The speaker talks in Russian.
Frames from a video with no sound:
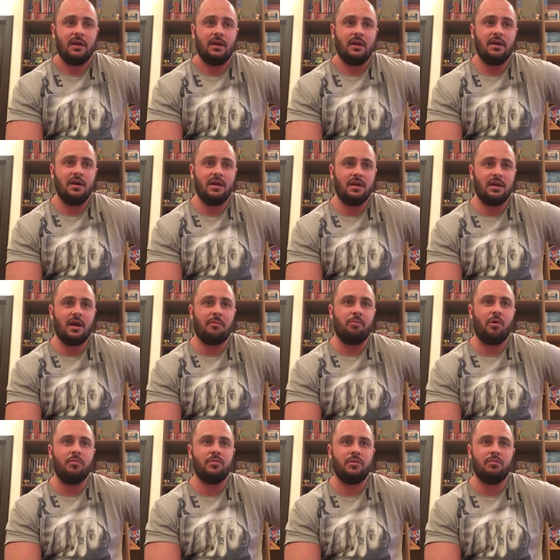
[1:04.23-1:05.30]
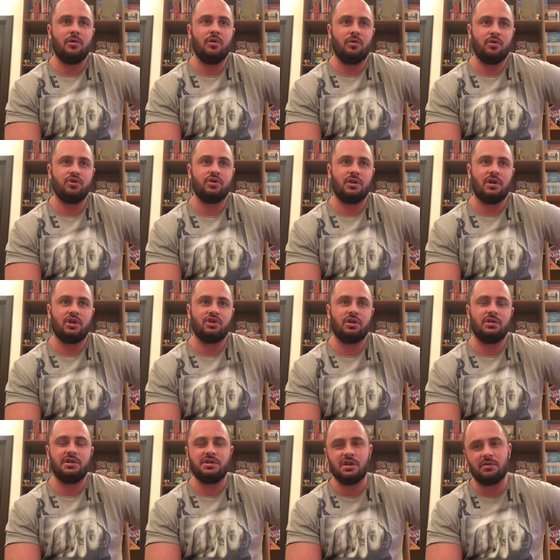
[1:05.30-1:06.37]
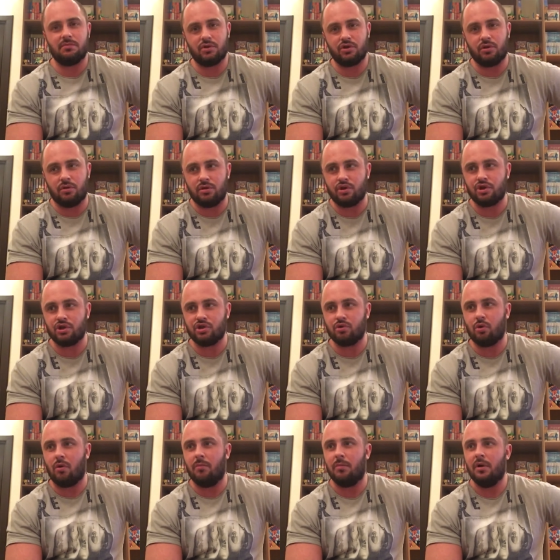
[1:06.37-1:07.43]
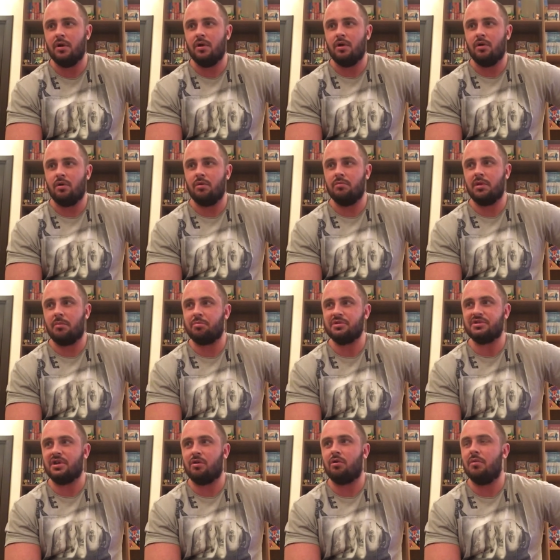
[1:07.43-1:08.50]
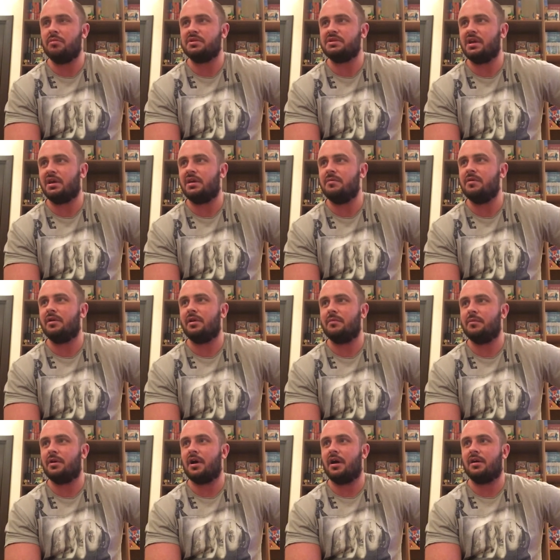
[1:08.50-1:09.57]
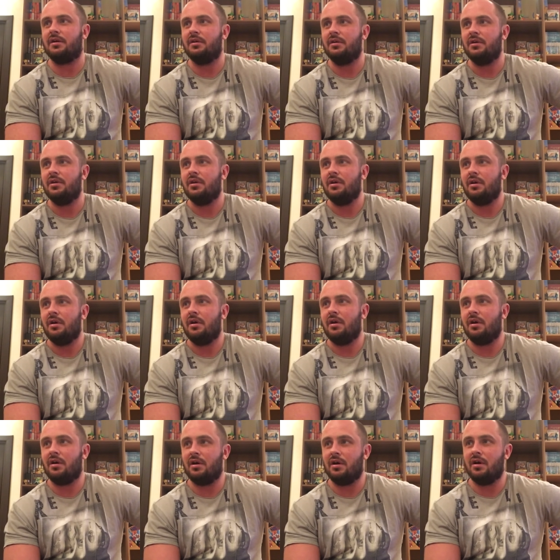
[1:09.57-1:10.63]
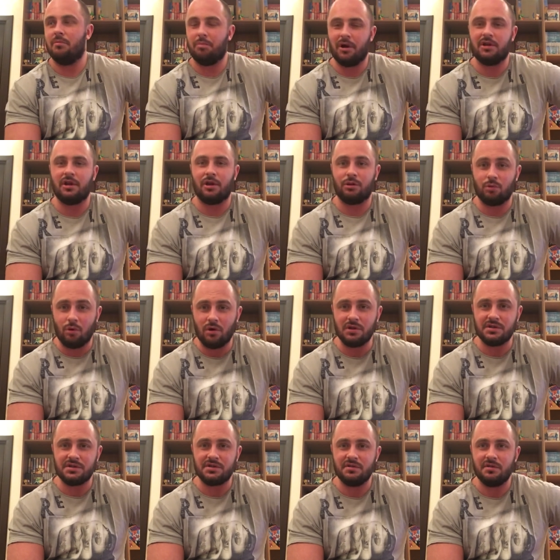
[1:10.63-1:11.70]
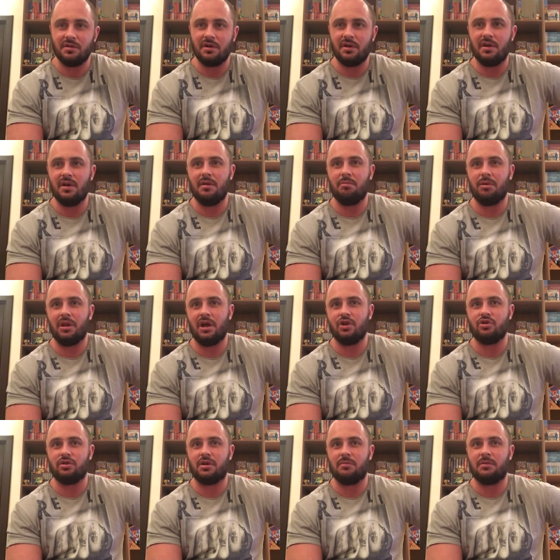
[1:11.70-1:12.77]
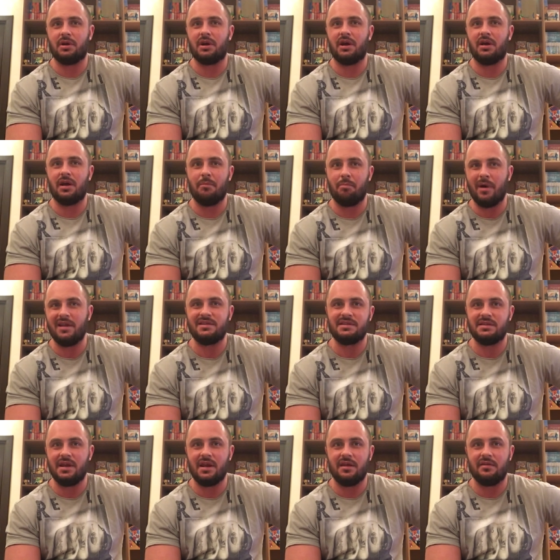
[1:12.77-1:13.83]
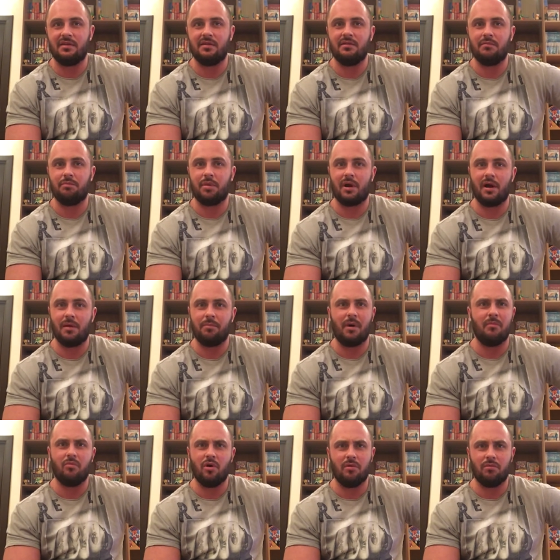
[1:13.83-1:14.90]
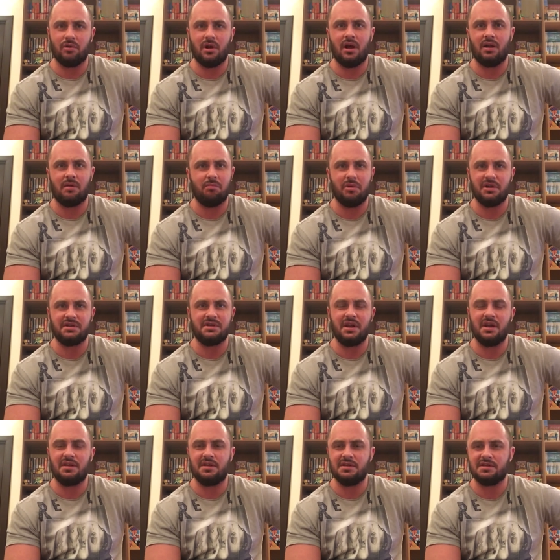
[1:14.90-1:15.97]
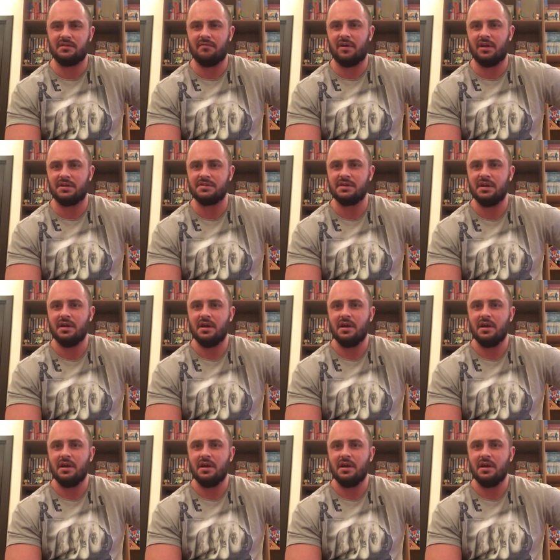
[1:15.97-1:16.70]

И я помню, мы, он, я жил на 10 этаже, он на шестом. Он меня познакомил с такими играми, как э, Battletoads, и была еще там такая игра Bad Street, про, по-моему, да, она Bad Street называлась,